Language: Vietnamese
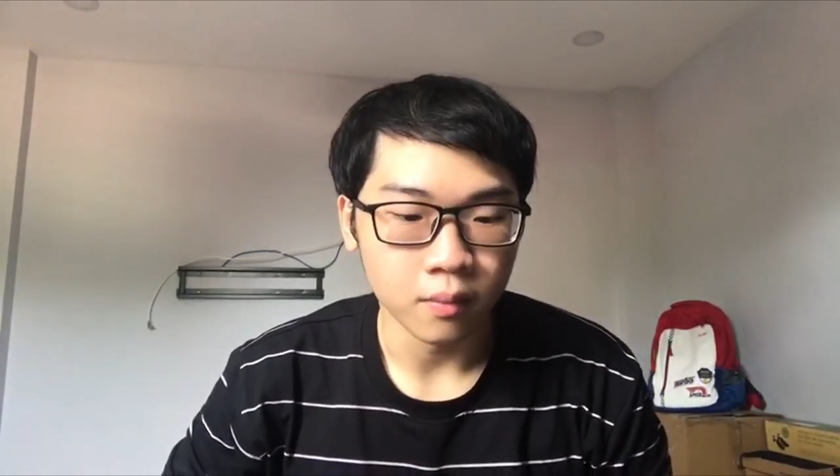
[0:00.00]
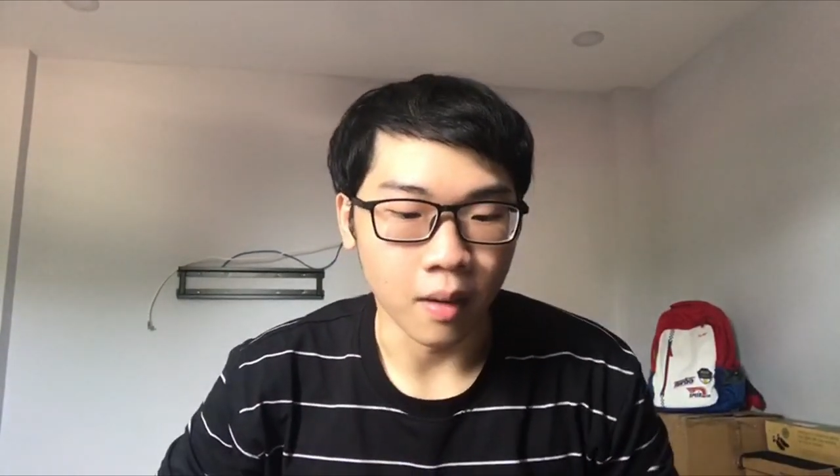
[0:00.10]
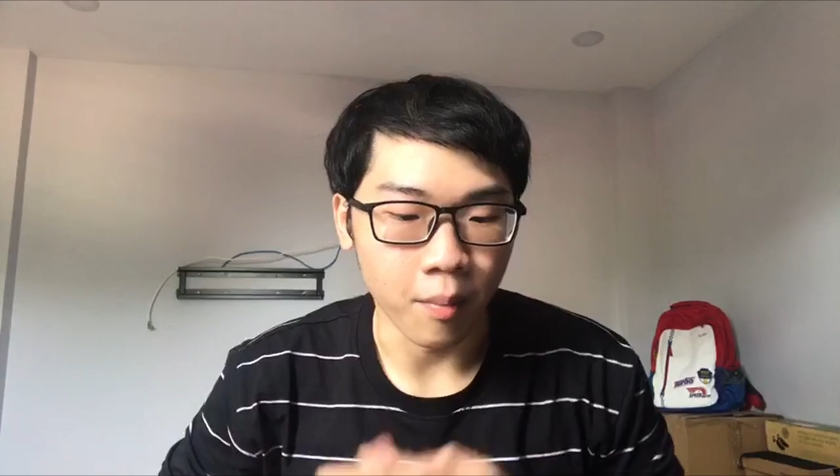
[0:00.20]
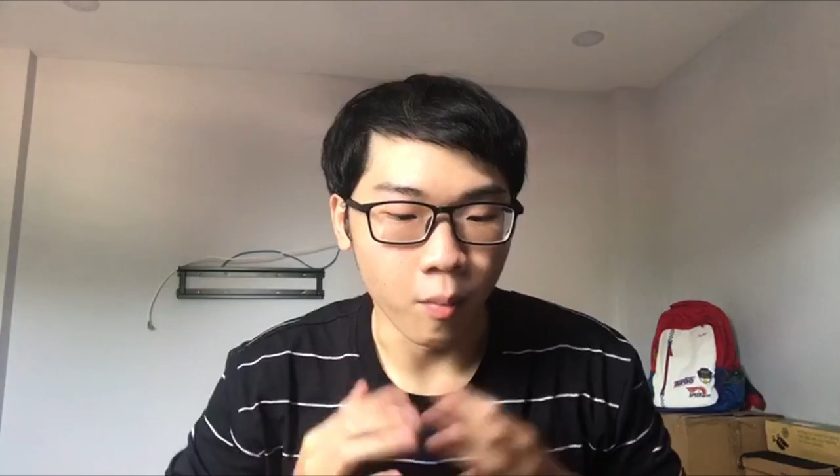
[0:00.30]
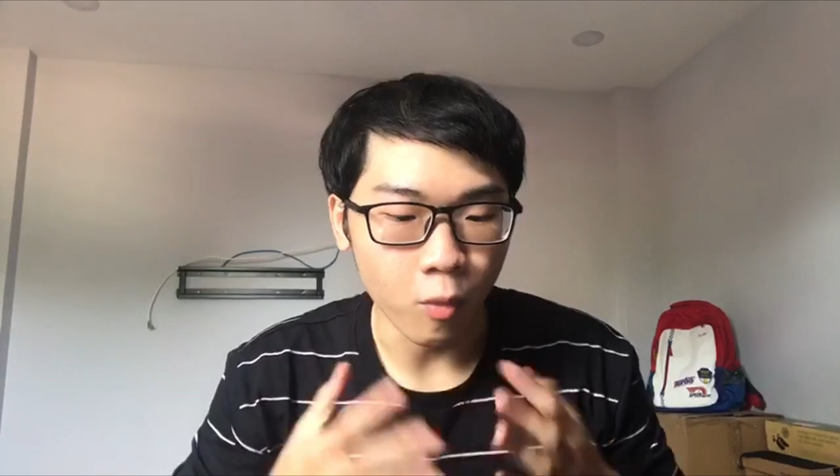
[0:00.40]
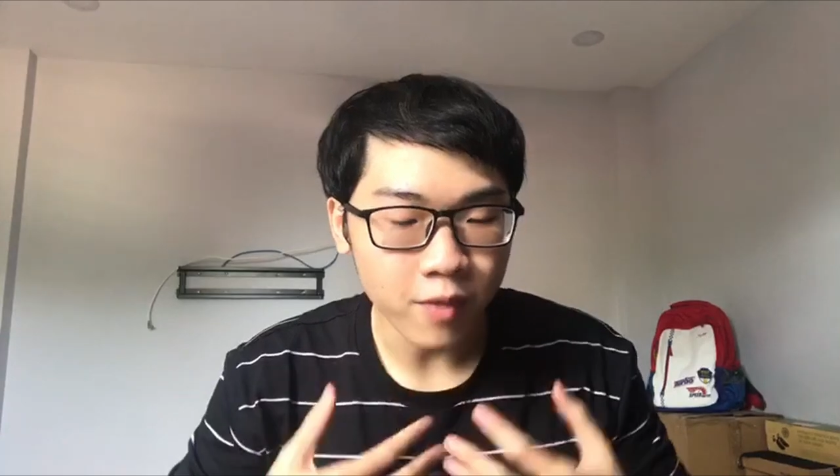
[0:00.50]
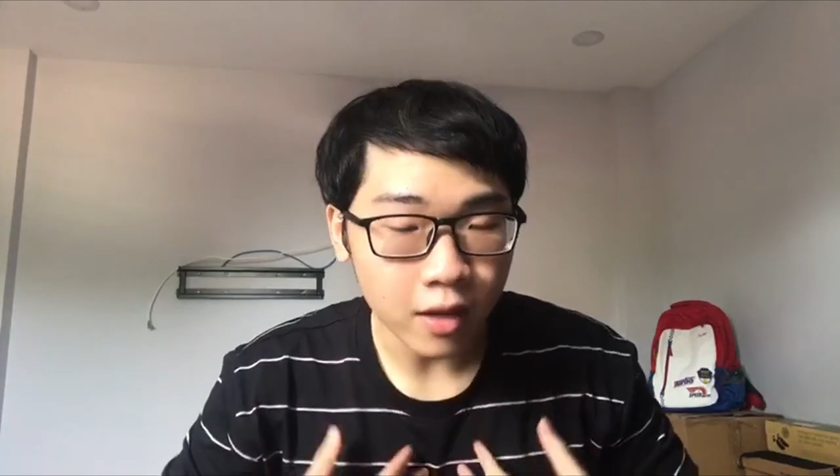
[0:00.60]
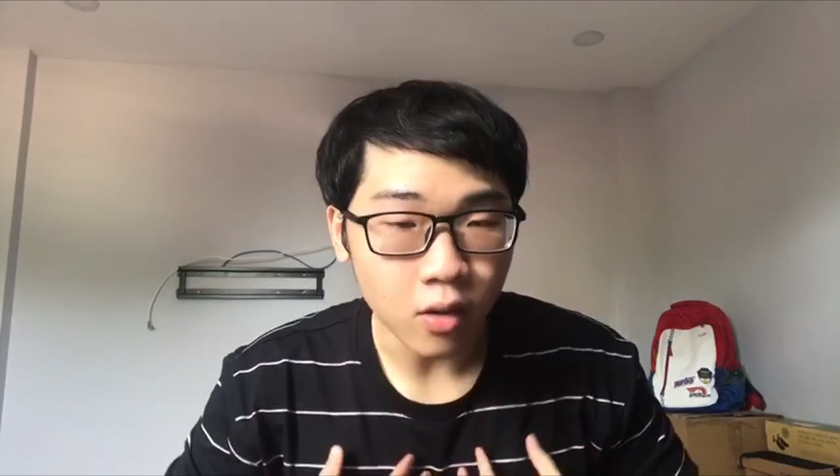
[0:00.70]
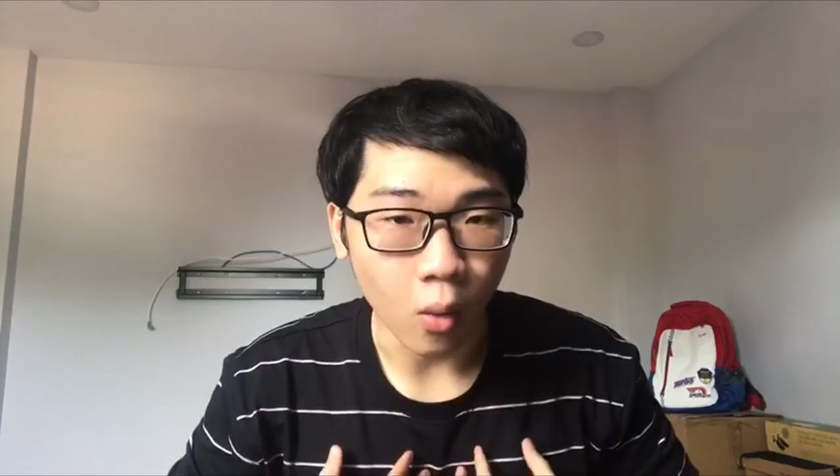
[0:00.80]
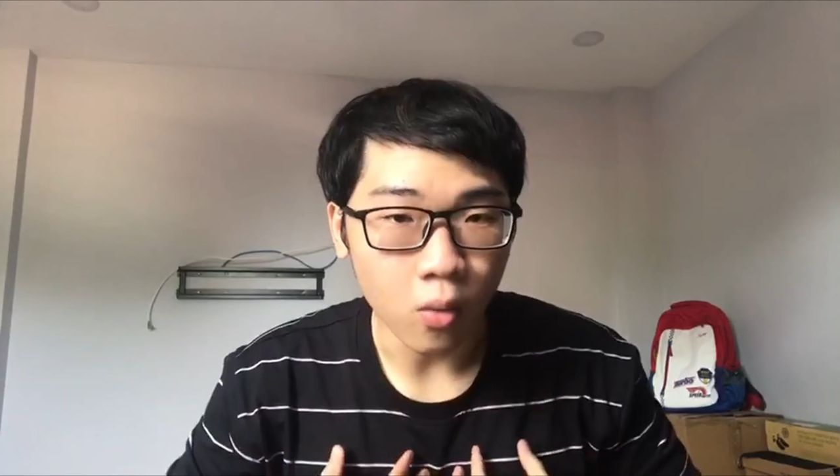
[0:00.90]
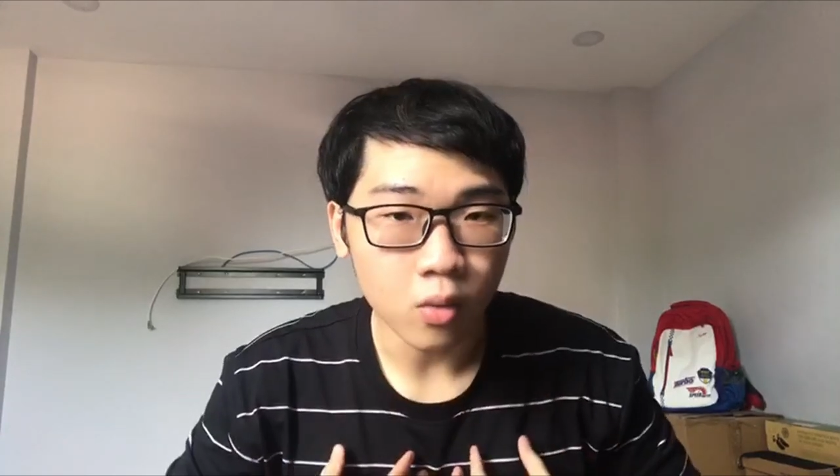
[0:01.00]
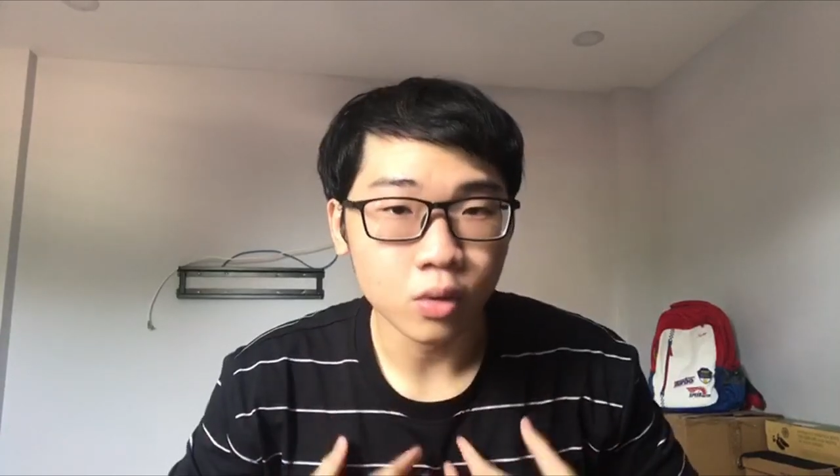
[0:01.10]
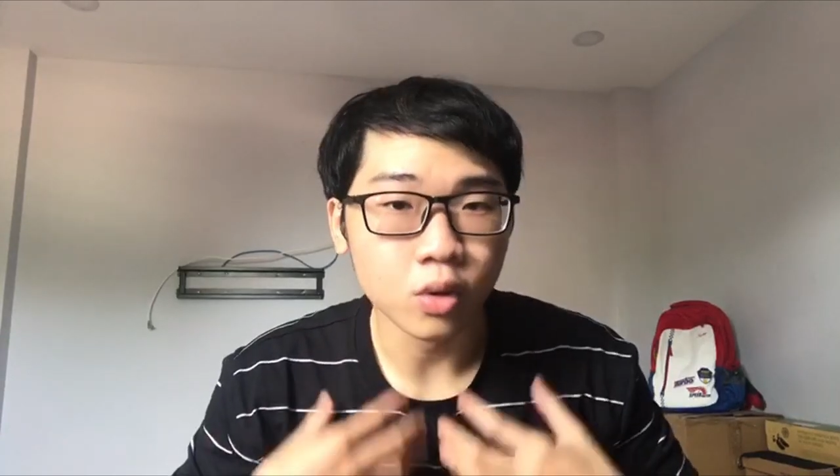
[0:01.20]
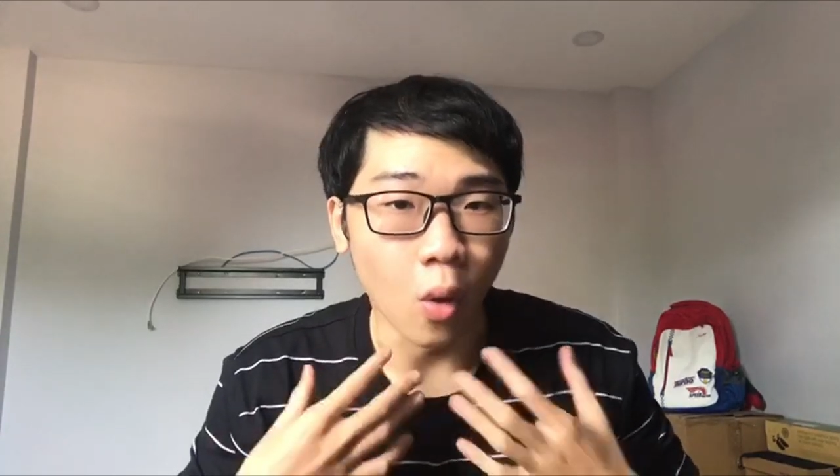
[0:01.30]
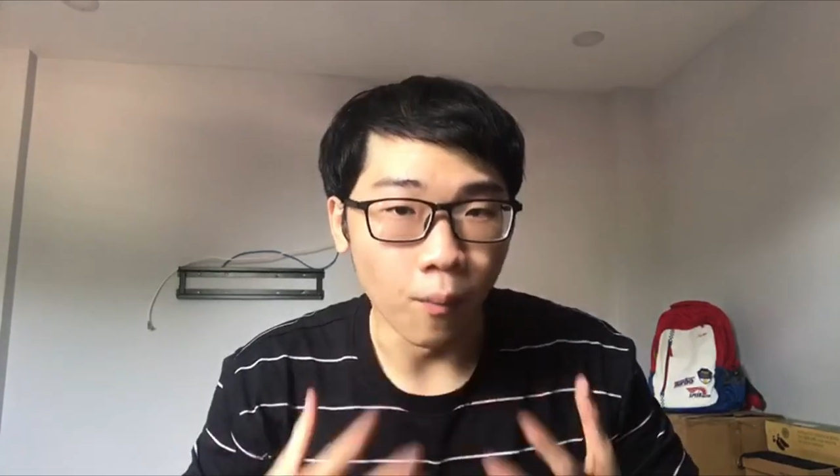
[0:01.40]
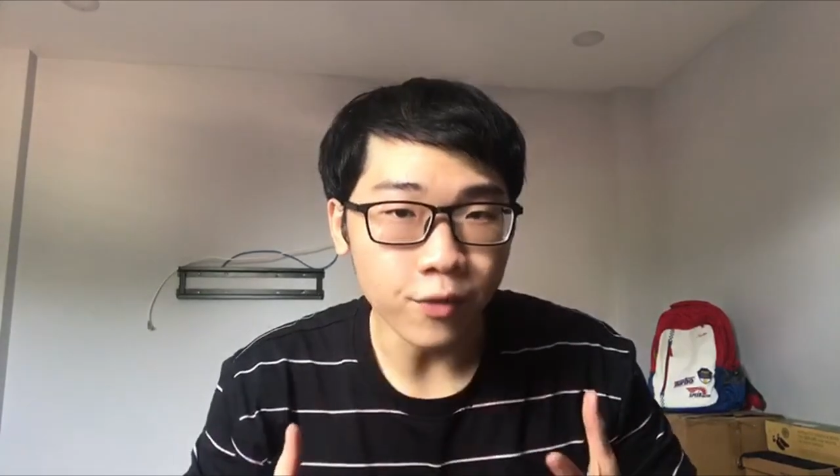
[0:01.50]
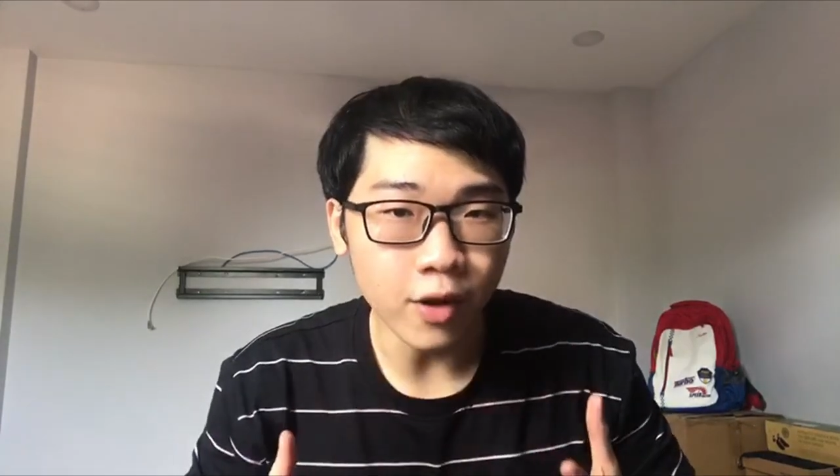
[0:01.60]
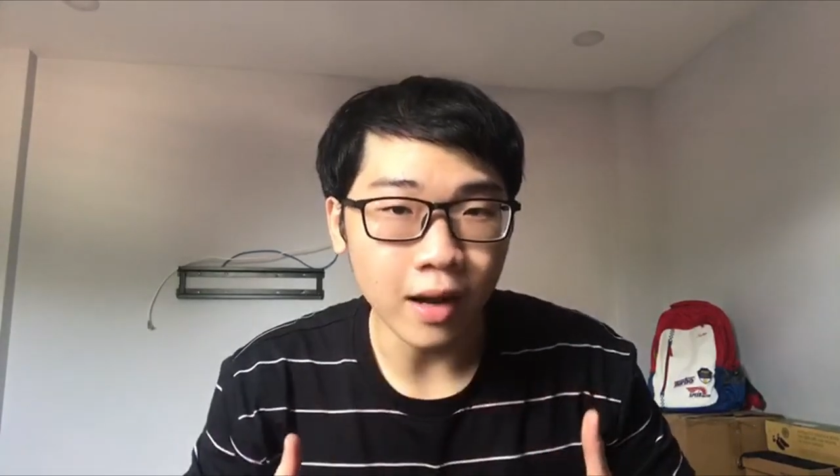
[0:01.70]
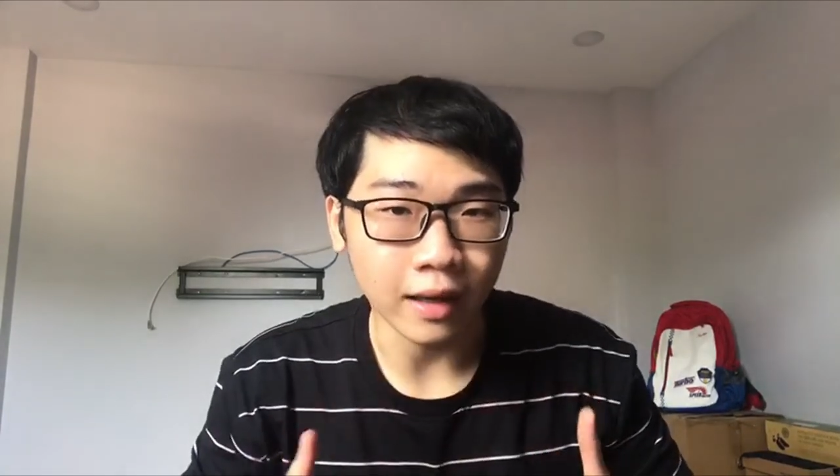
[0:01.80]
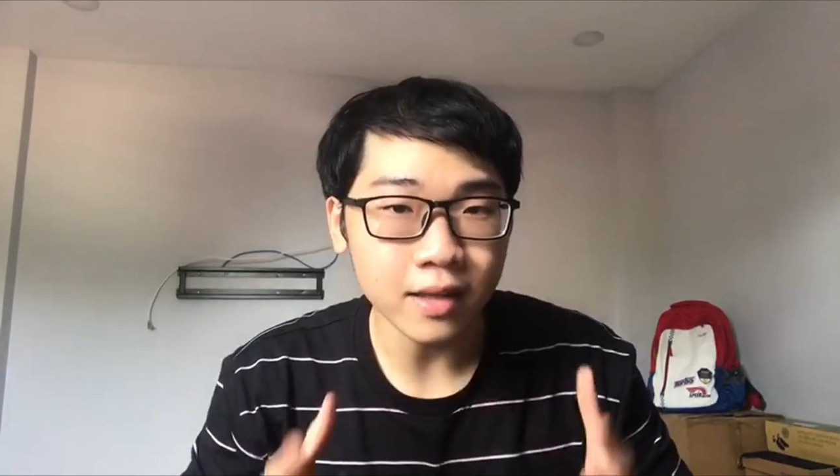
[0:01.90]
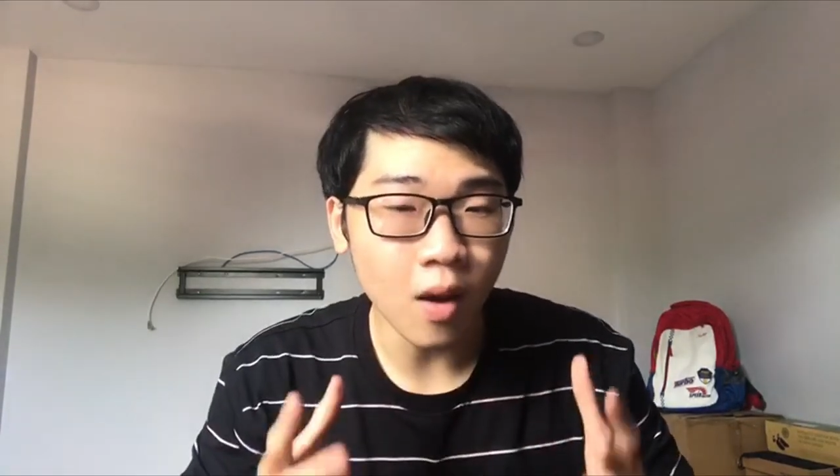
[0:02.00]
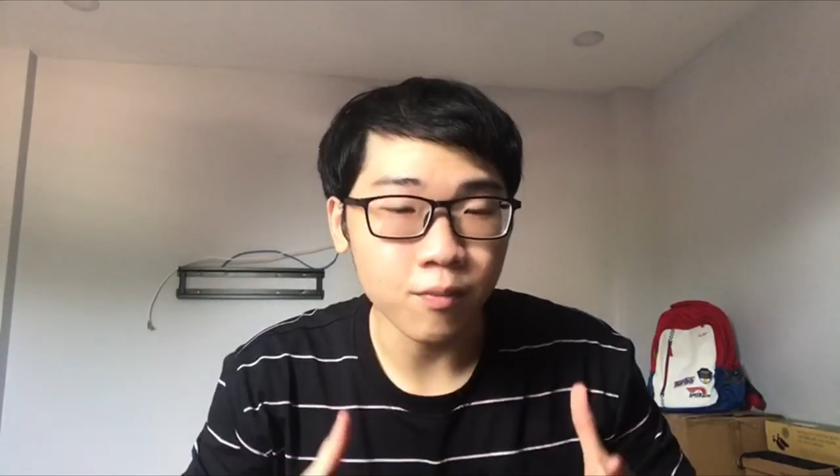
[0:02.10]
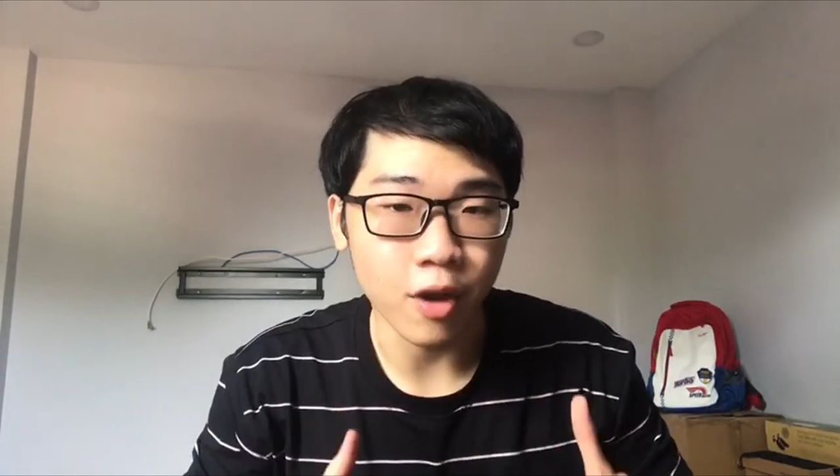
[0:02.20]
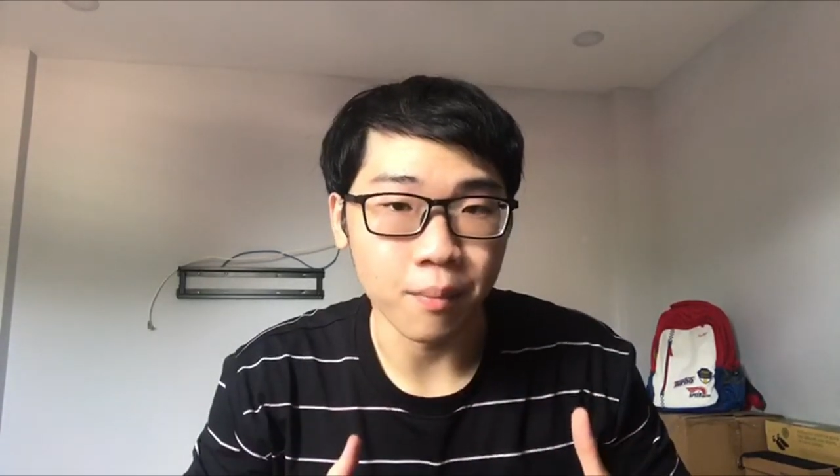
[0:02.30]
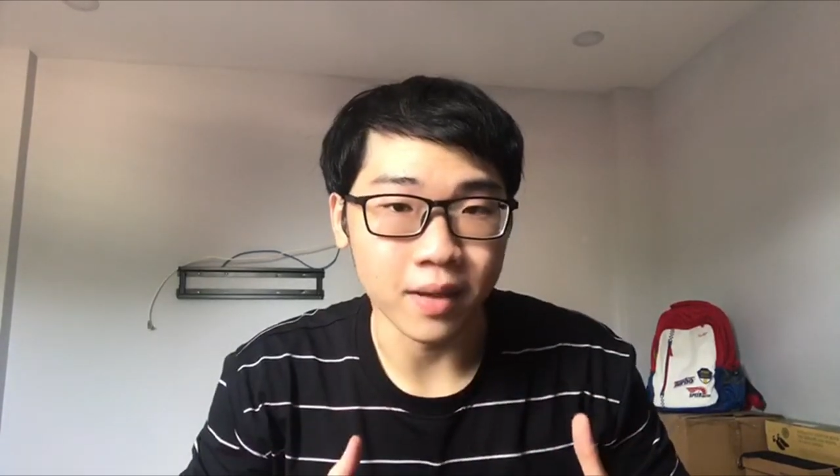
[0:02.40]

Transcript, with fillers: mà mình muốn nhắn nhủ cũng như là cái thông điệp